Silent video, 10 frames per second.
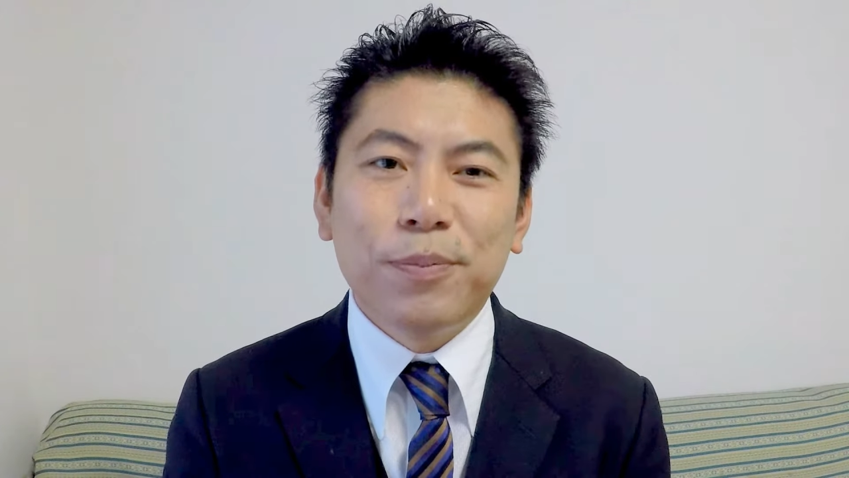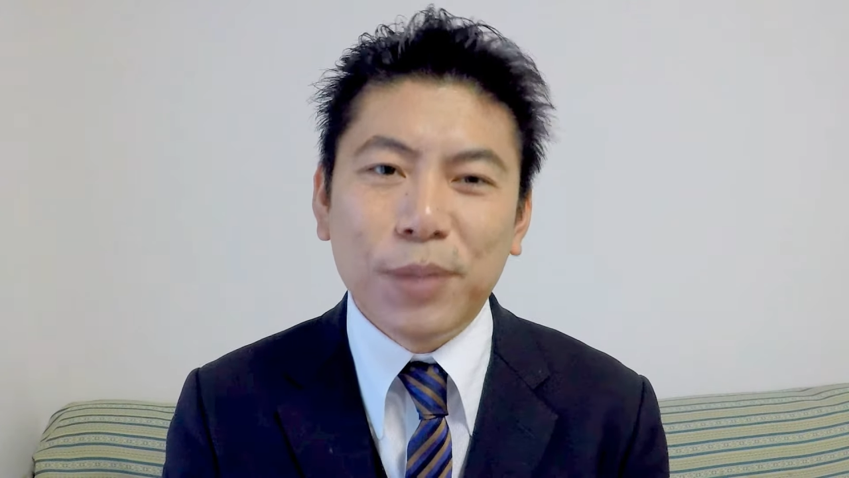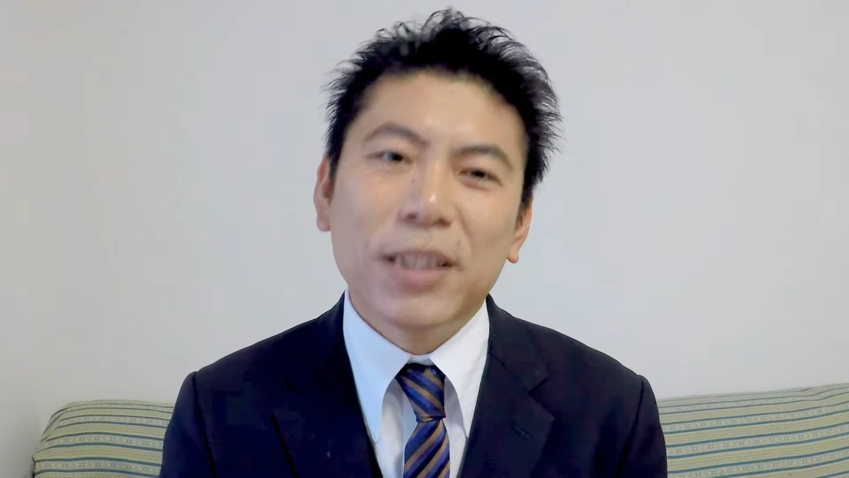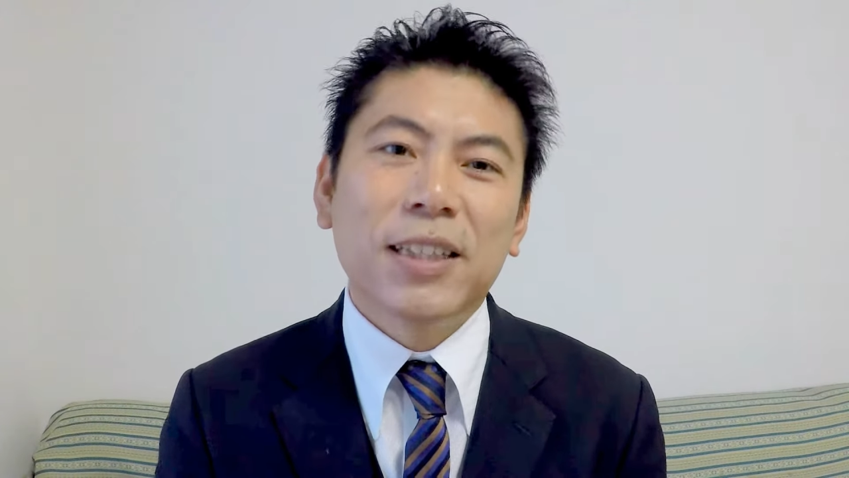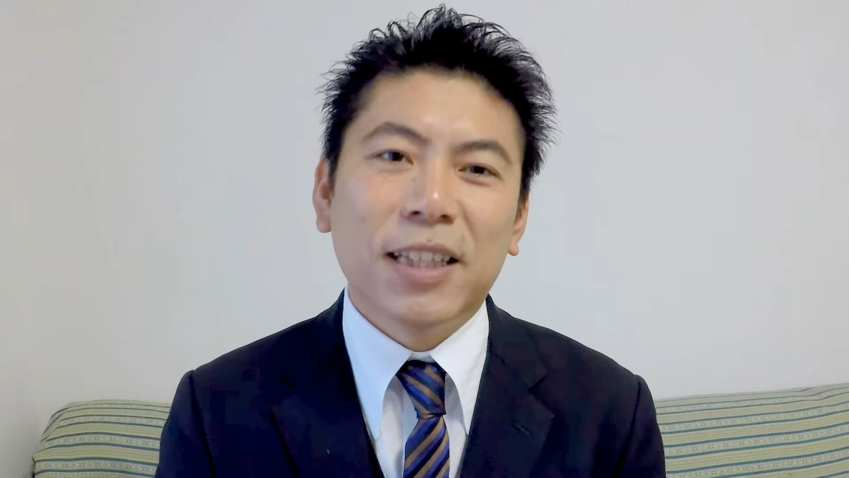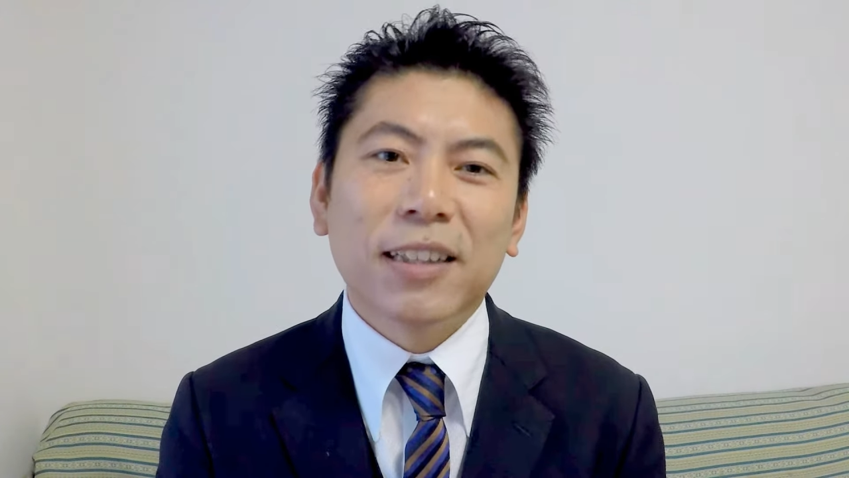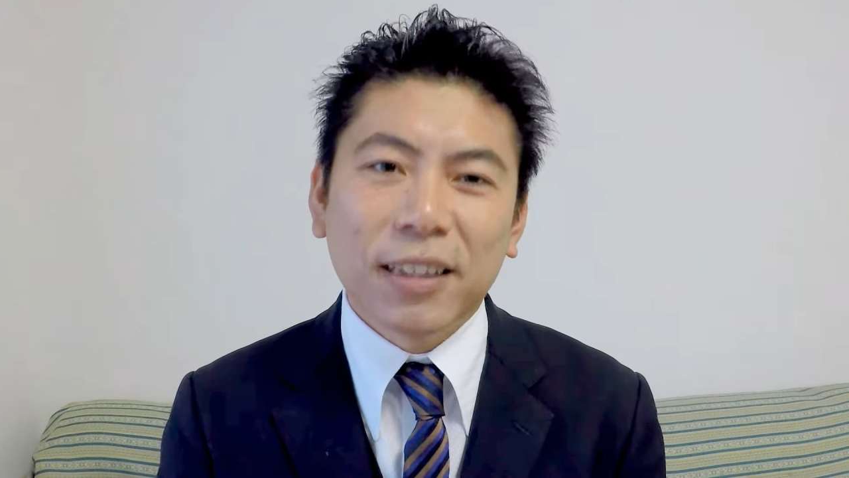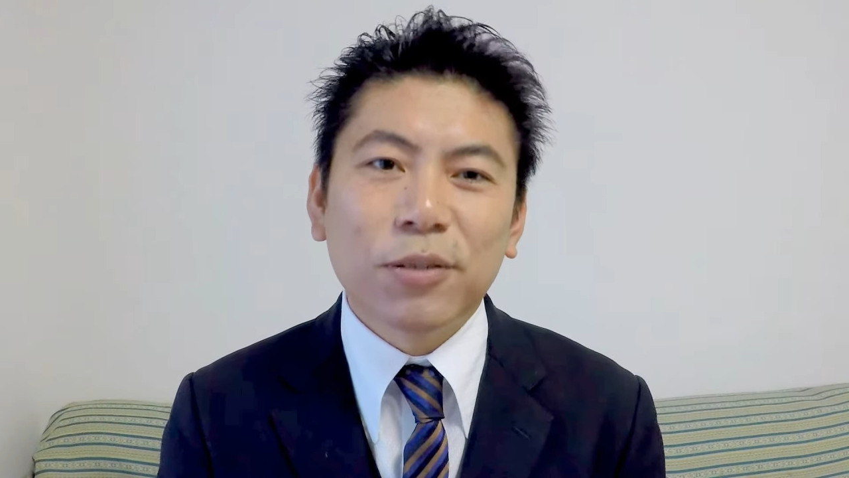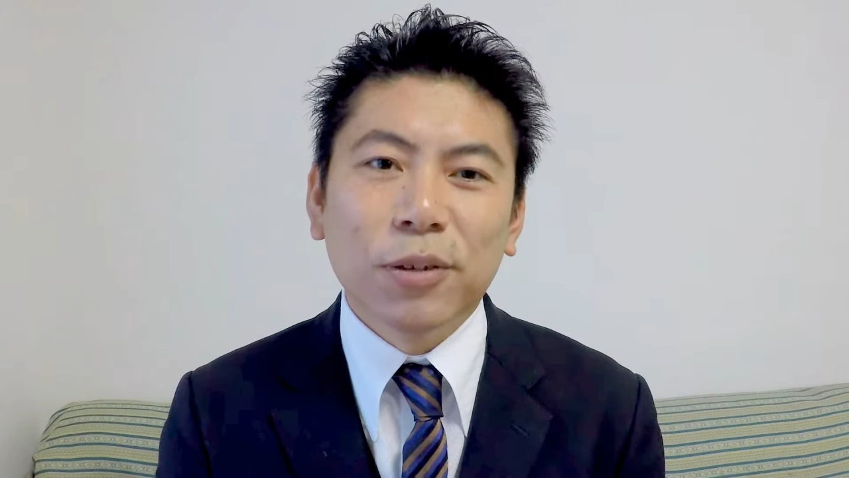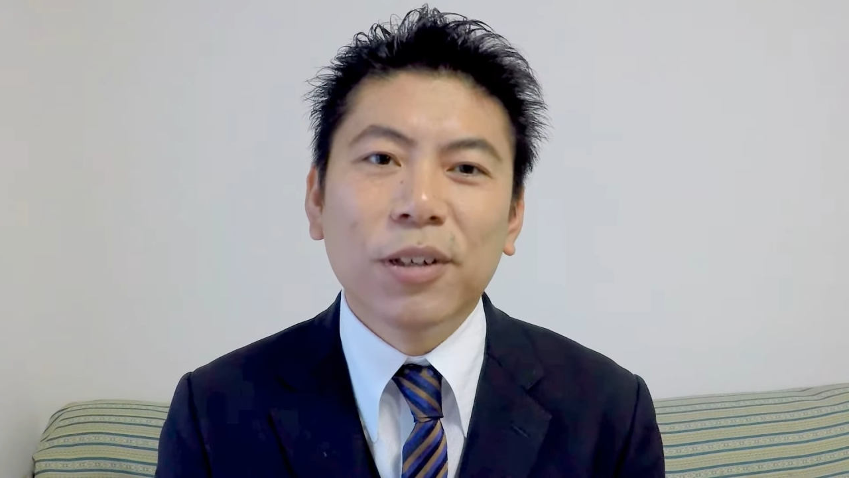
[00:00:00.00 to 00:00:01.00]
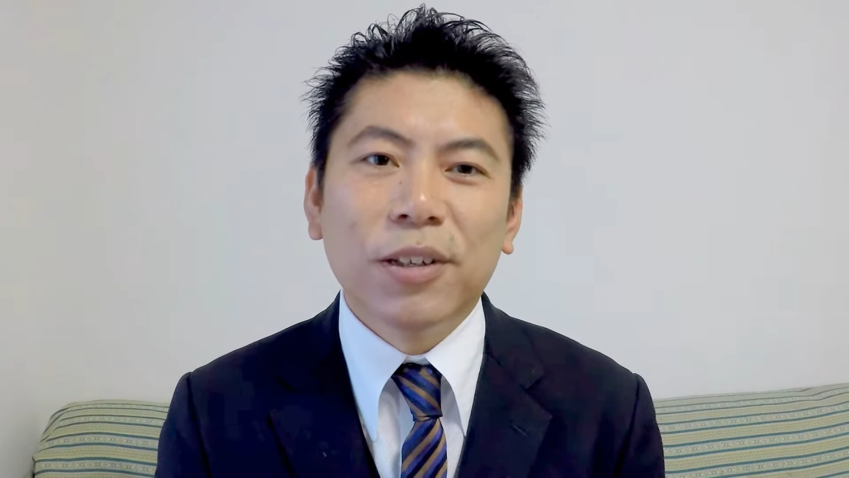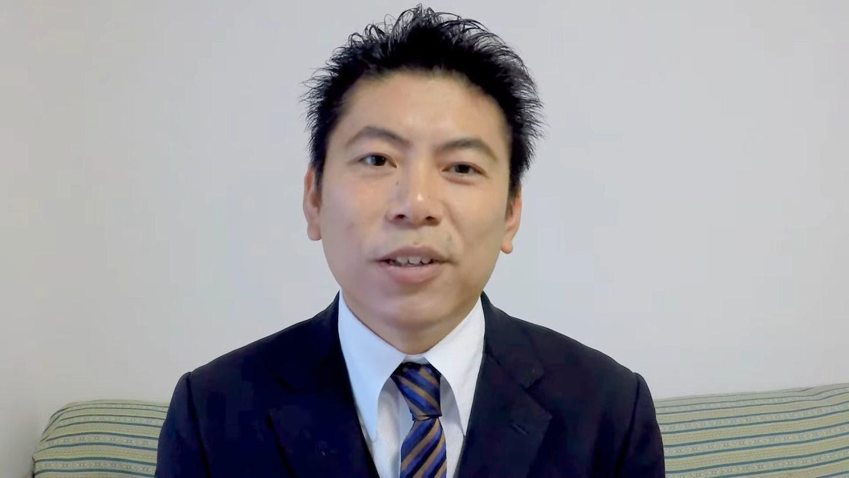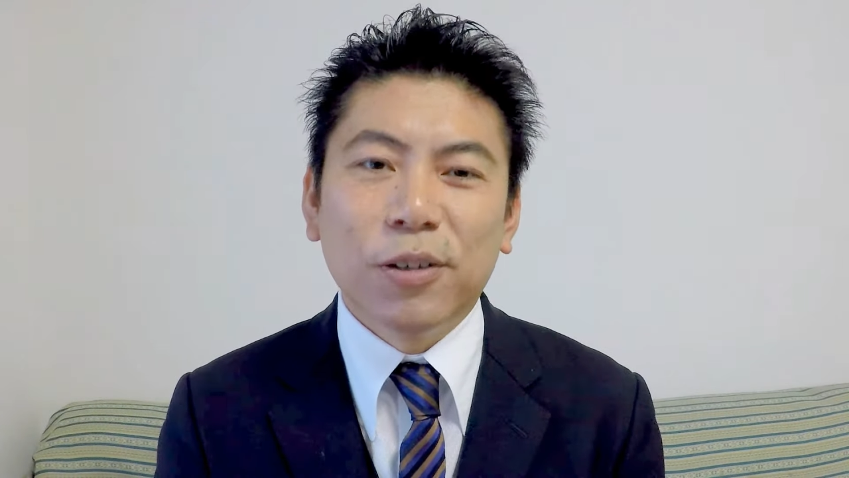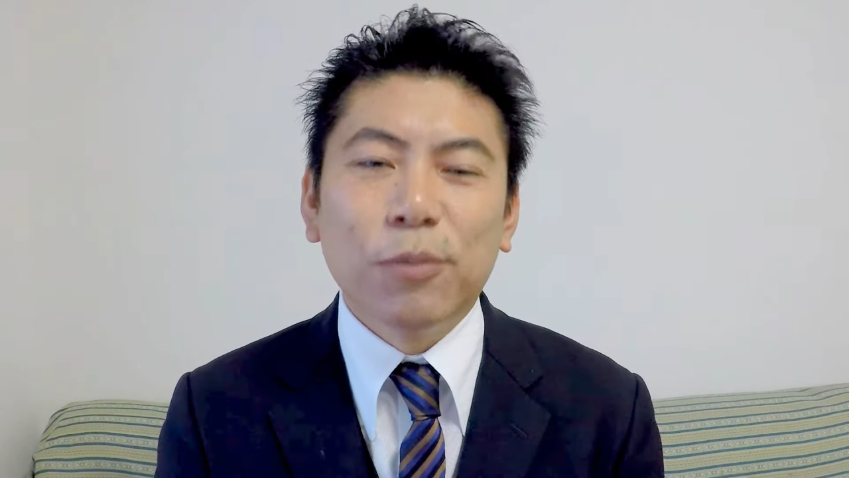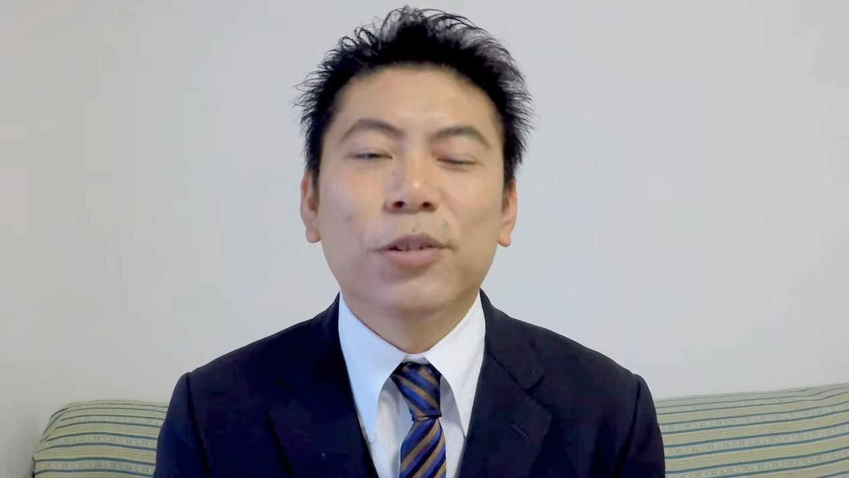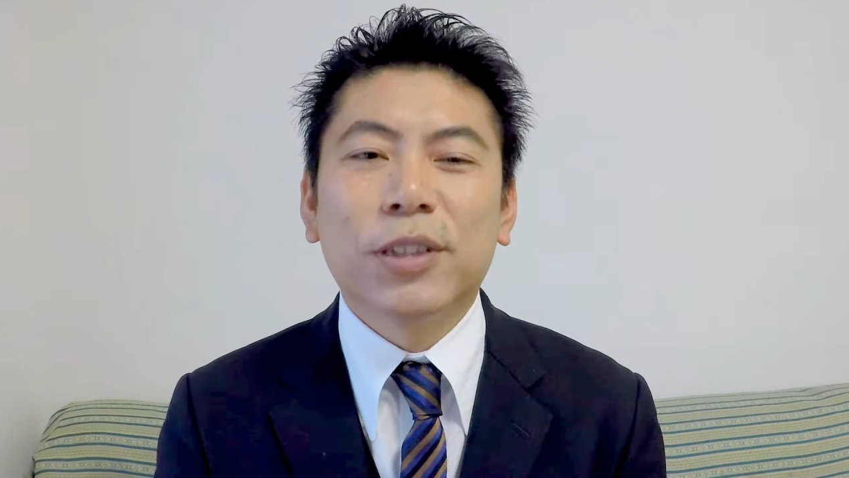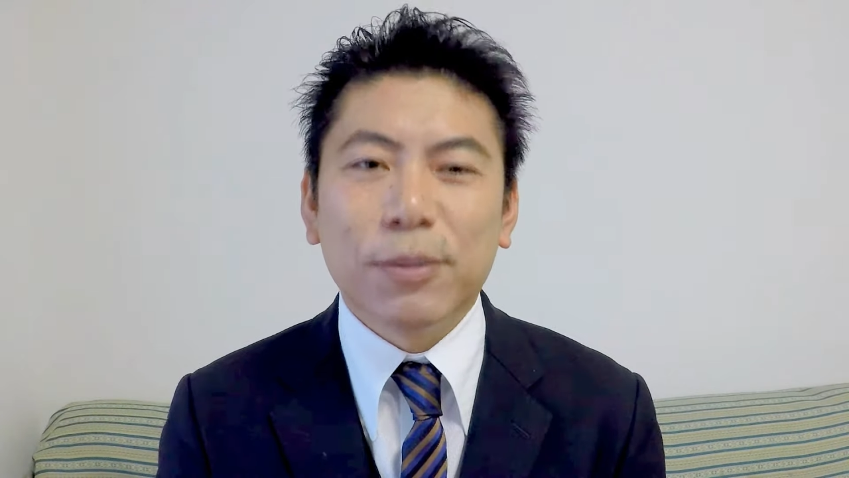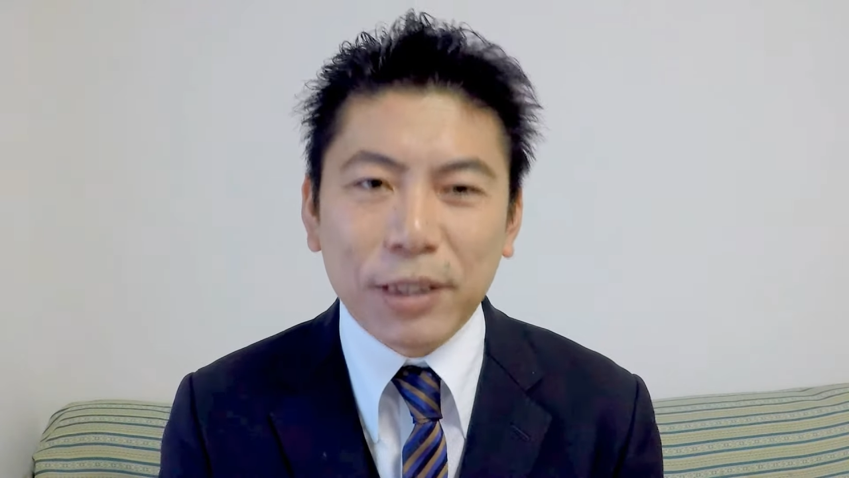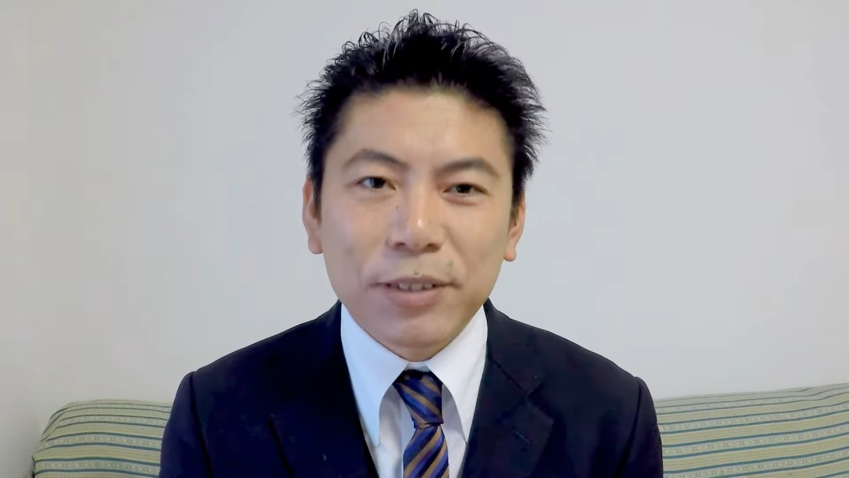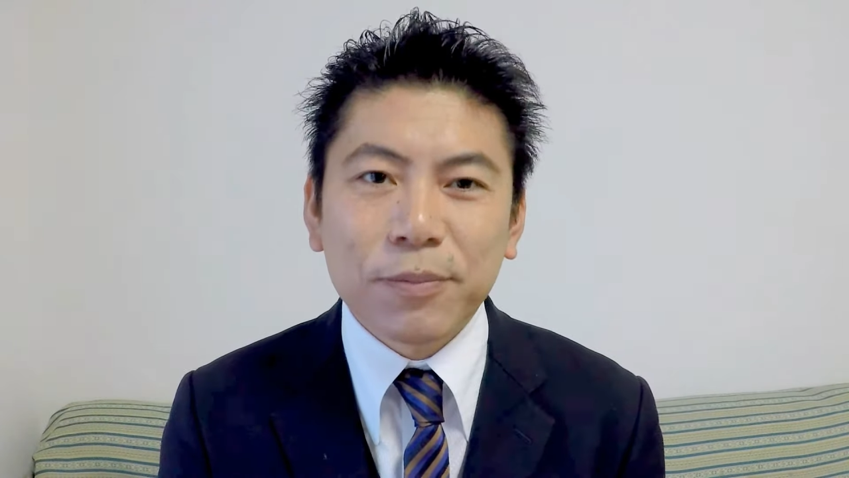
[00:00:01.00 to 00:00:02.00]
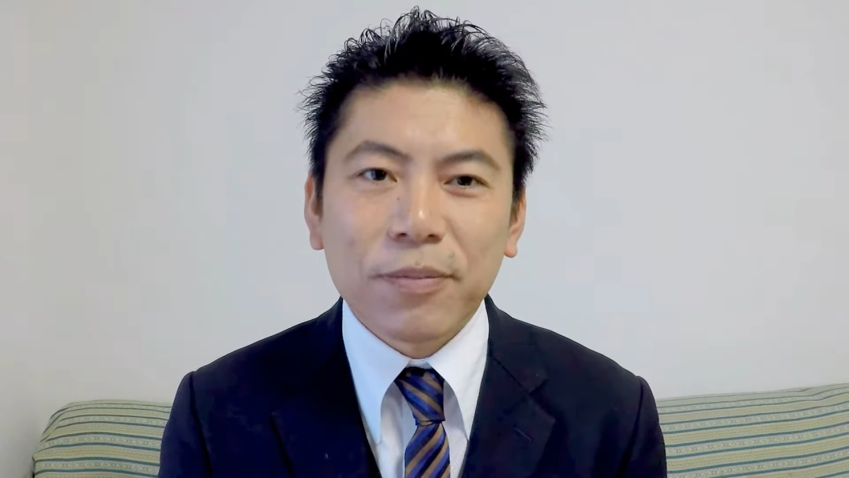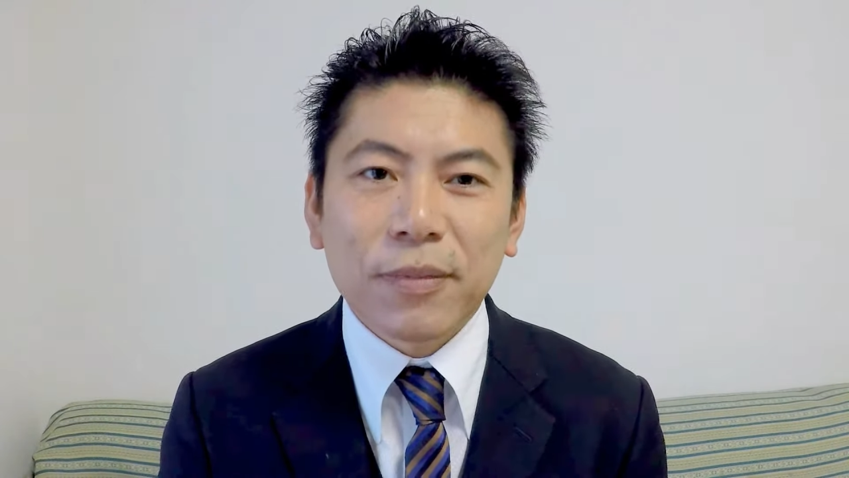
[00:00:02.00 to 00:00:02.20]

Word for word: べきだなと思ってます。